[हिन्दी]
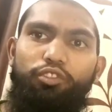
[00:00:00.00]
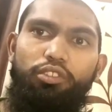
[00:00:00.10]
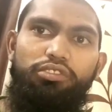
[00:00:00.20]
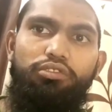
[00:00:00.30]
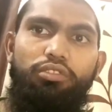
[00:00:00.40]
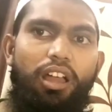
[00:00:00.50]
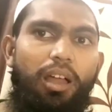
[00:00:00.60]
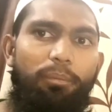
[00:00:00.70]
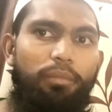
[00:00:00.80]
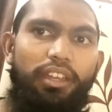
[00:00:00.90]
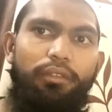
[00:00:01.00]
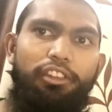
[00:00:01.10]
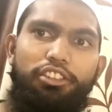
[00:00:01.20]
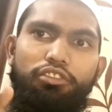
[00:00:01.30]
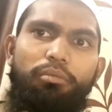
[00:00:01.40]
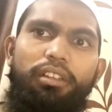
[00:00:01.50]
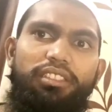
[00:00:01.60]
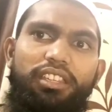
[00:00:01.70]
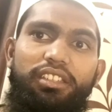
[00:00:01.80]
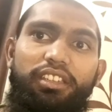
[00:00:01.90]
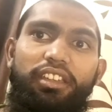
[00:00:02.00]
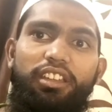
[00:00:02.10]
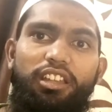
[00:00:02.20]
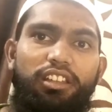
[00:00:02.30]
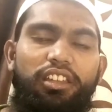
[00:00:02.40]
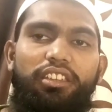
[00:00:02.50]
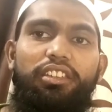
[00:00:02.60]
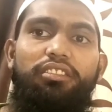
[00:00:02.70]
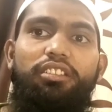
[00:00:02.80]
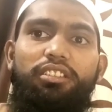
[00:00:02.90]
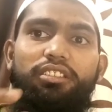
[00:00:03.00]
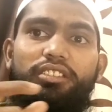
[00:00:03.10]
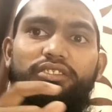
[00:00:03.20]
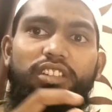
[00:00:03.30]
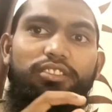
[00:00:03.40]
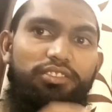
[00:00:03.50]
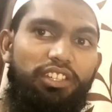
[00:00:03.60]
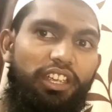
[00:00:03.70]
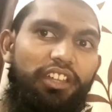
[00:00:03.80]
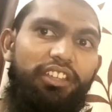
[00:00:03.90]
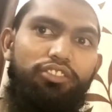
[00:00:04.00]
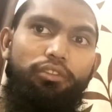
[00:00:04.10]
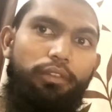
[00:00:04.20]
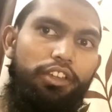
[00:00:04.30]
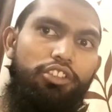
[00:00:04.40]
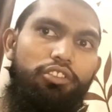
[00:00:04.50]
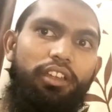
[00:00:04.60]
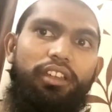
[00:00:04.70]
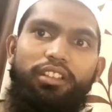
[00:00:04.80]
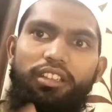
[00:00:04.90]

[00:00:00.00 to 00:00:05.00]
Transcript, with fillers: दोस्तों आप मेरी वीडियो को मत देखिए लेकिन ये चंद सेकेंड की जो वीडियो है